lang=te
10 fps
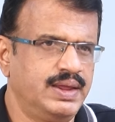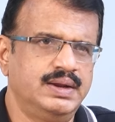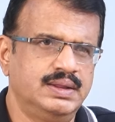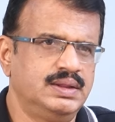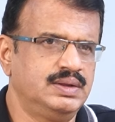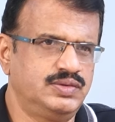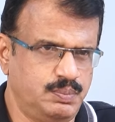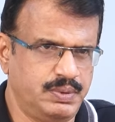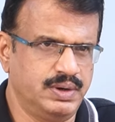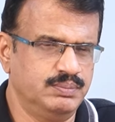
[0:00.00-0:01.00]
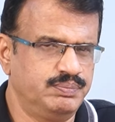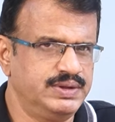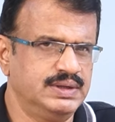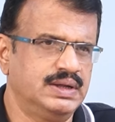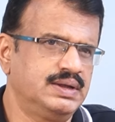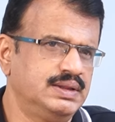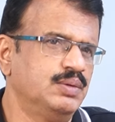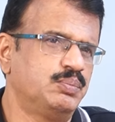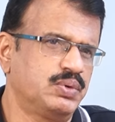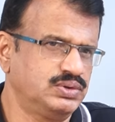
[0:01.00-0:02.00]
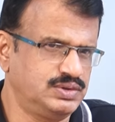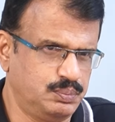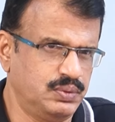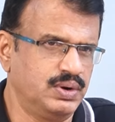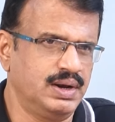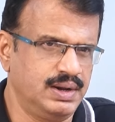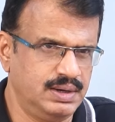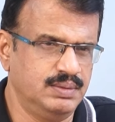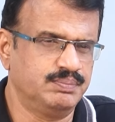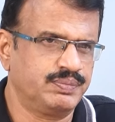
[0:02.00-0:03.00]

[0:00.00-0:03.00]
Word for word: అనేది చెప్పారు నిజానికి ఇది ఎప్పుడో చెప్పుండాలి ఆయన